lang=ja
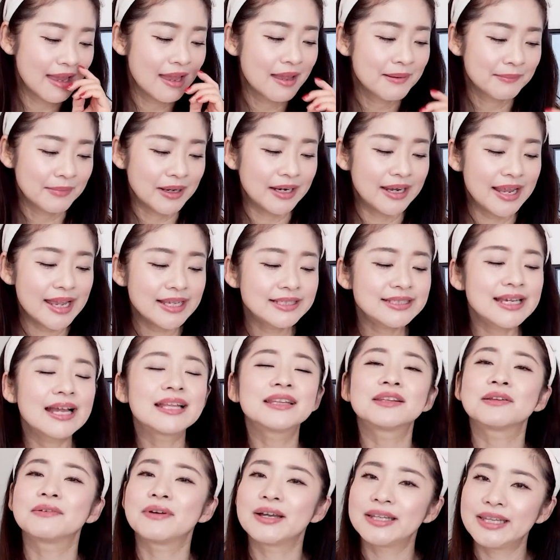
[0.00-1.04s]
まあ、れいちゃ
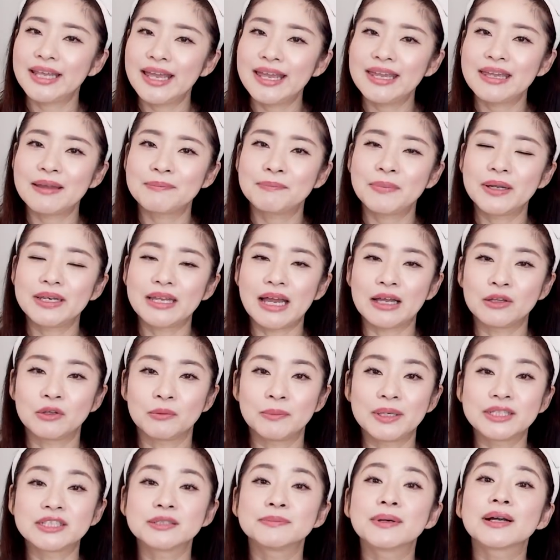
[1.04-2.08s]
んとはね、やっぱりあの
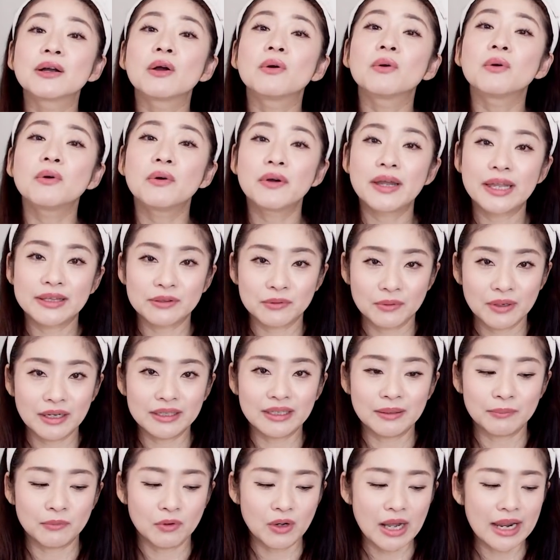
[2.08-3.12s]
別箱公演とか
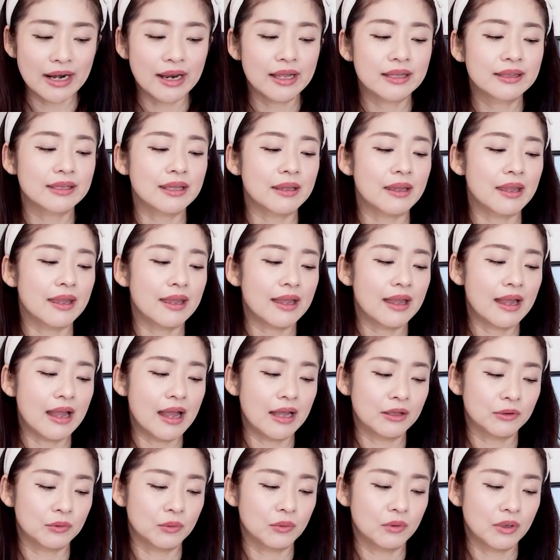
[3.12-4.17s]
でも絡んで、
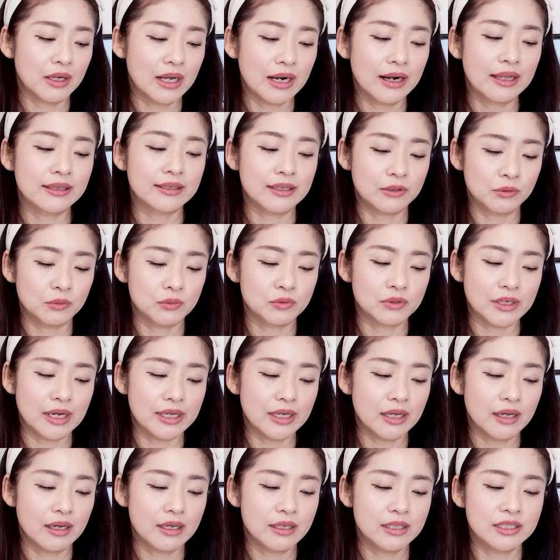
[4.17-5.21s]
あの、絡んでというか
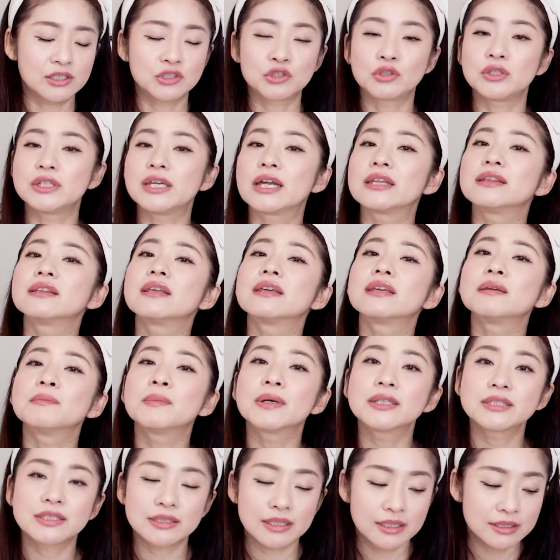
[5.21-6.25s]
一緒にやってき
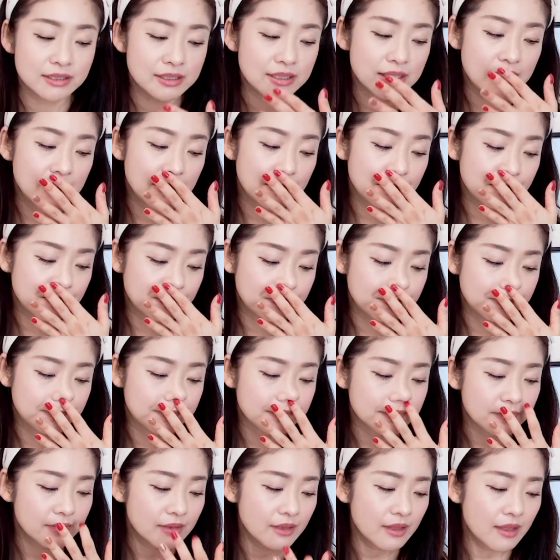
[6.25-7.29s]
ましたし、
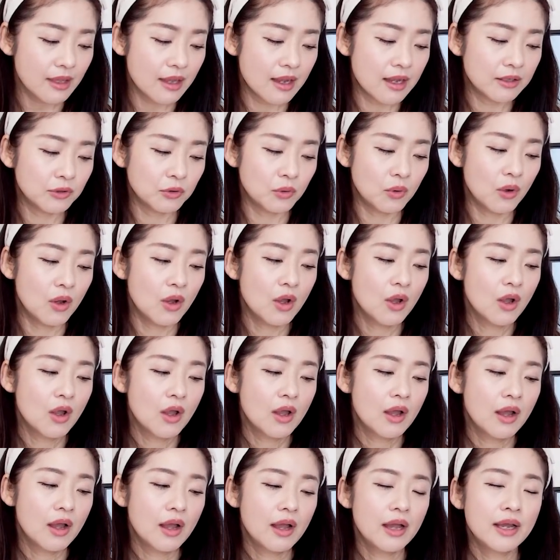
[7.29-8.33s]
あの、
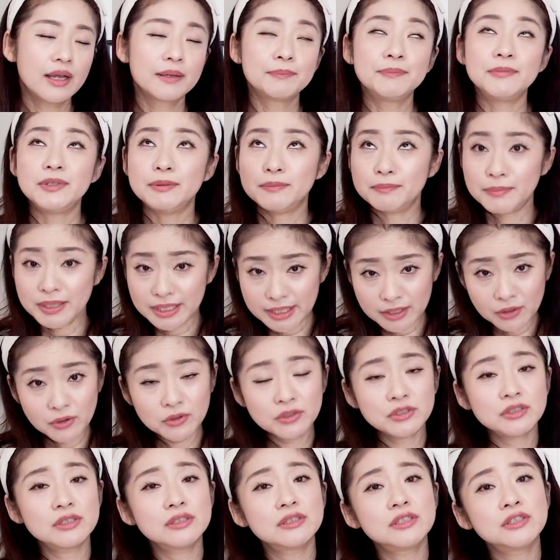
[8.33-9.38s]
ミリオくんよ
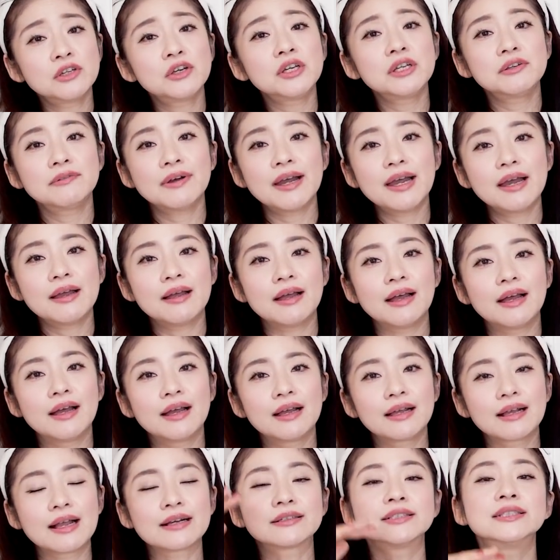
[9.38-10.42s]
りは
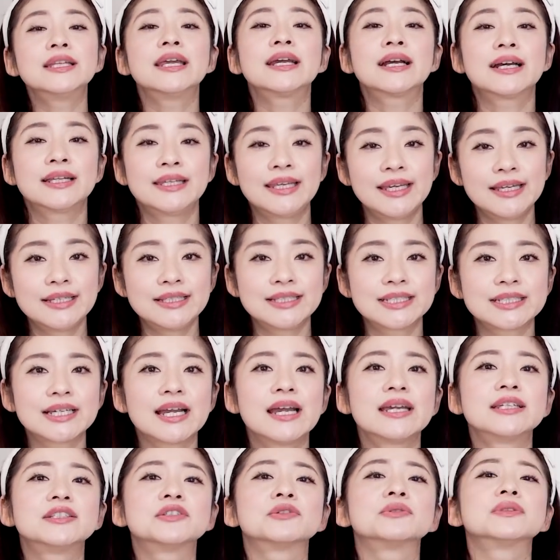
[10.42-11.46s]
学年がね、
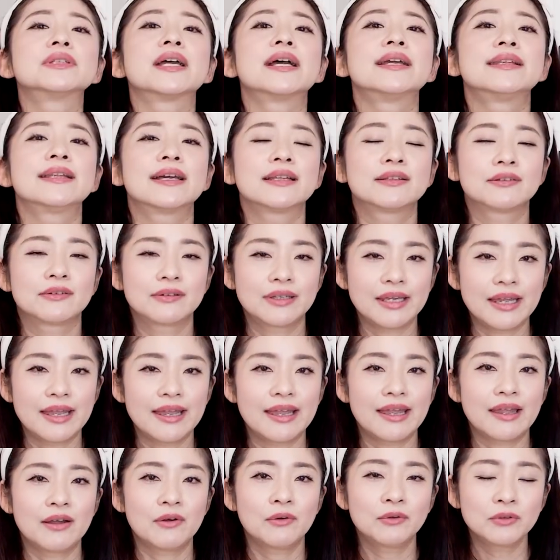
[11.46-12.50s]
近い状態なの
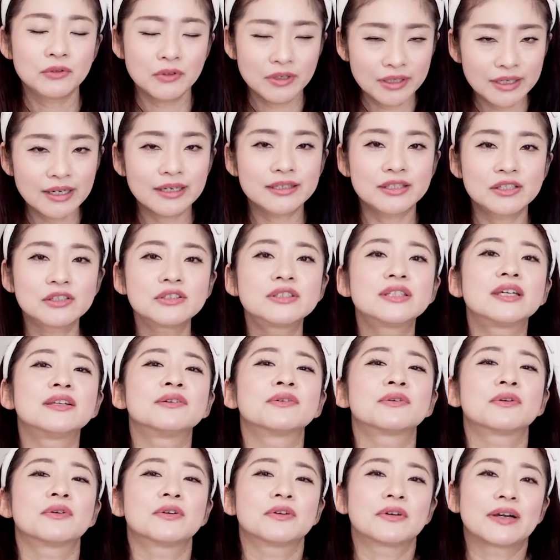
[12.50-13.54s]
で、本当に下級生
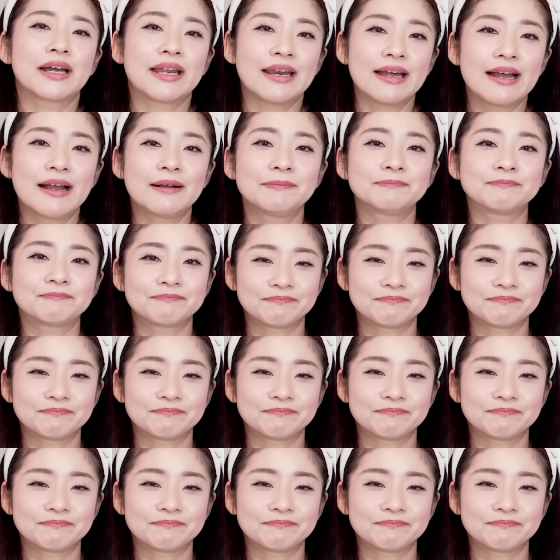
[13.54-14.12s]
の頃から